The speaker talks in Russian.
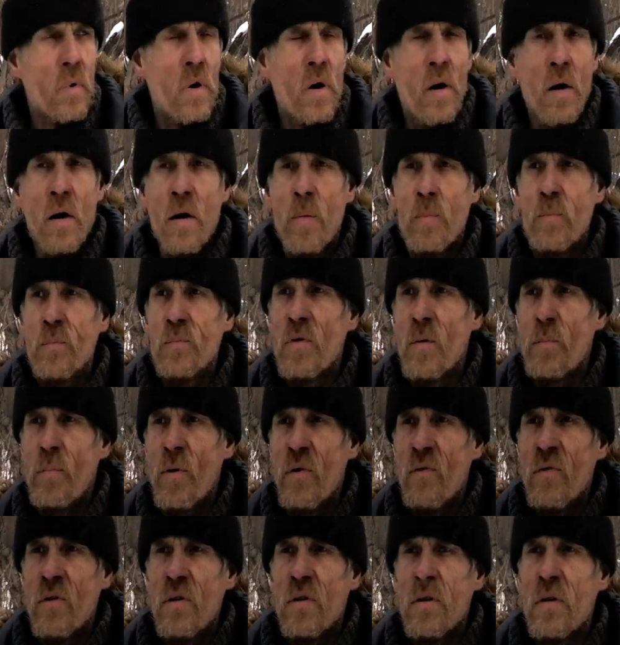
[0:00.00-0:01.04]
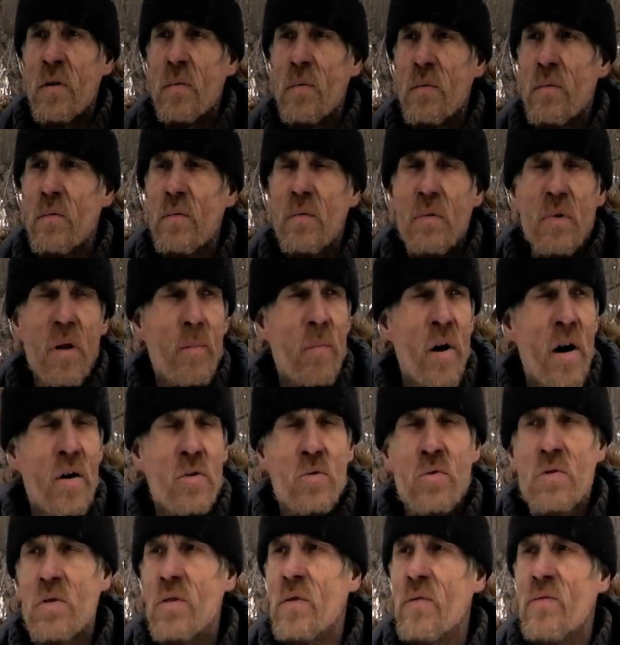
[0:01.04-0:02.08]
хлеб на повидло
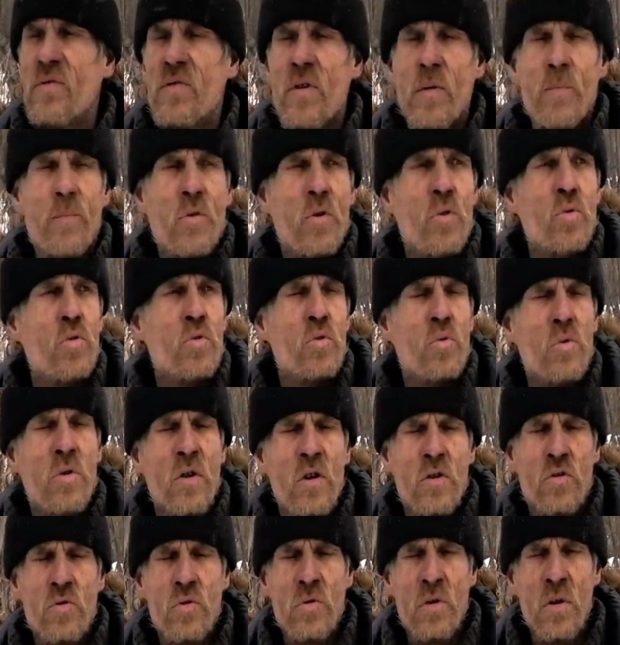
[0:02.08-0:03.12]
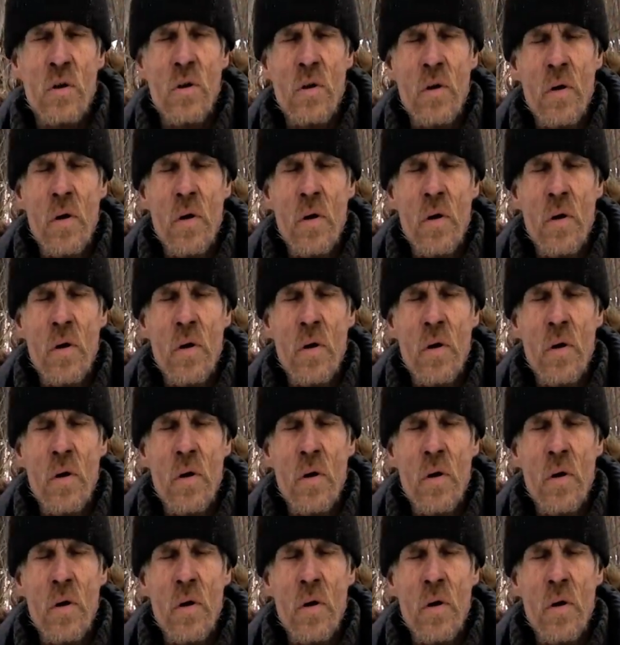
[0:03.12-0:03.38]
намажут, и все бегут туда что-то.